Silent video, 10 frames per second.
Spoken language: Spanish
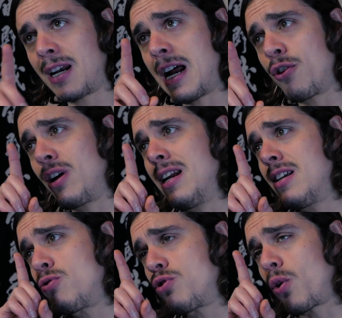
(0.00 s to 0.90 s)
Claro, él
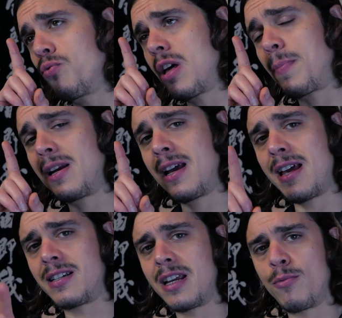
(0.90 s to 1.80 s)
en su segunda pelea
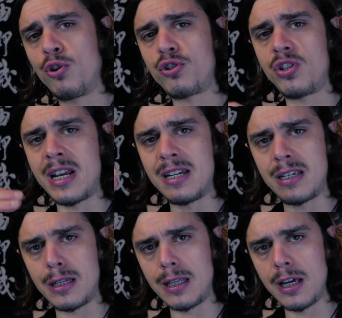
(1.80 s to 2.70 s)
ya se llevó
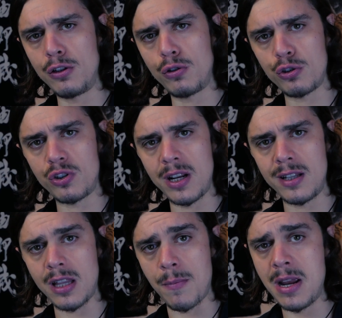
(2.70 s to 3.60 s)

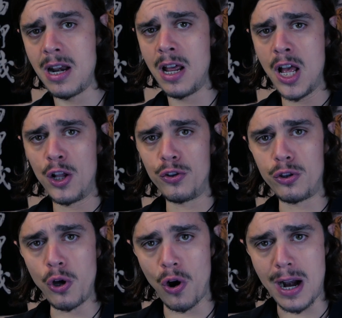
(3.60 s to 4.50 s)
630 mil
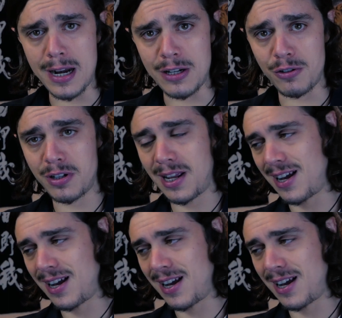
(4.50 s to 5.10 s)
dólares. O sea,